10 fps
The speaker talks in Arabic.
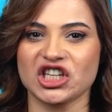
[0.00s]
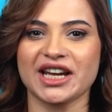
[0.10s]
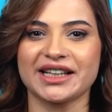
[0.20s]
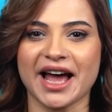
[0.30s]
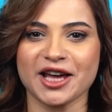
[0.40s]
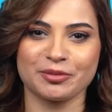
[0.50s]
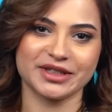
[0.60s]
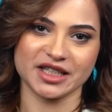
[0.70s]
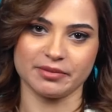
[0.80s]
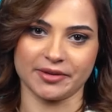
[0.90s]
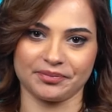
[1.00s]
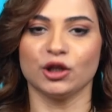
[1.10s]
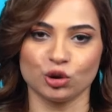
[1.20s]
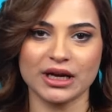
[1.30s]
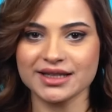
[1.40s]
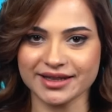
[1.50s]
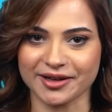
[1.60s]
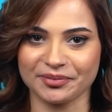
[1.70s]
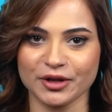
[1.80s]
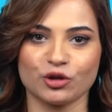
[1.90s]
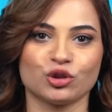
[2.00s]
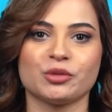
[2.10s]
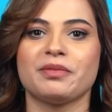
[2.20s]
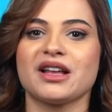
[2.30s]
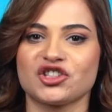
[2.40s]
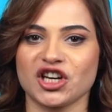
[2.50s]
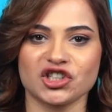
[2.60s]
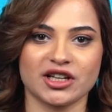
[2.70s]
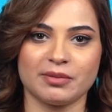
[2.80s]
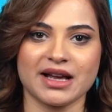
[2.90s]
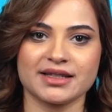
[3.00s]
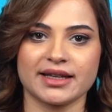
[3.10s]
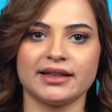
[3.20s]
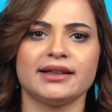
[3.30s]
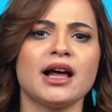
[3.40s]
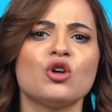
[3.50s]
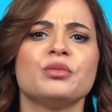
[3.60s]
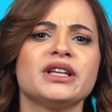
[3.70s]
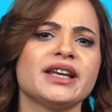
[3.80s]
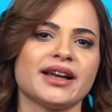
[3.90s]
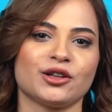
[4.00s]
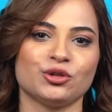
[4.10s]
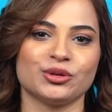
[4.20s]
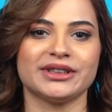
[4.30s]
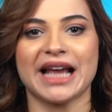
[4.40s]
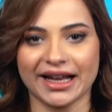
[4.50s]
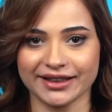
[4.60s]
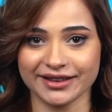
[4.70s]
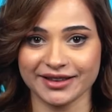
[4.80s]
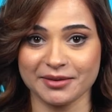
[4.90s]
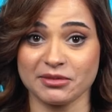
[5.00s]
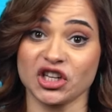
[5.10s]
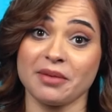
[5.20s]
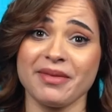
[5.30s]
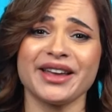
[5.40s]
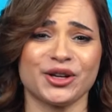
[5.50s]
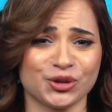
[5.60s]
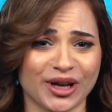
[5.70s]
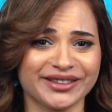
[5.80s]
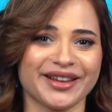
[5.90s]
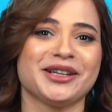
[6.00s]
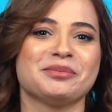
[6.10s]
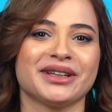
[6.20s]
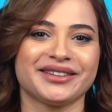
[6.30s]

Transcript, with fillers: شكلها حرب دسمة الخلاصة انه ضباط جيشنا الباسل لاقوا مين يقاتلوه يعني مشان ما يقعدوا عالطالين